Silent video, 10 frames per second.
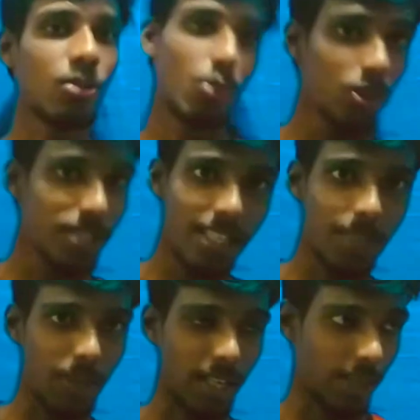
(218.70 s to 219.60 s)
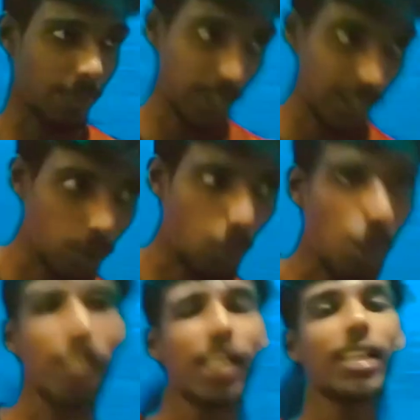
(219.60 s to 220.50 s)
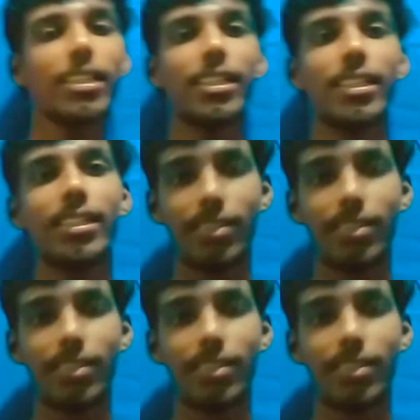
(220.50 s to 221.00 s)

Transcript: குனிஞ்சு எடுப்பாங்க பட் இந்த உட்காந்து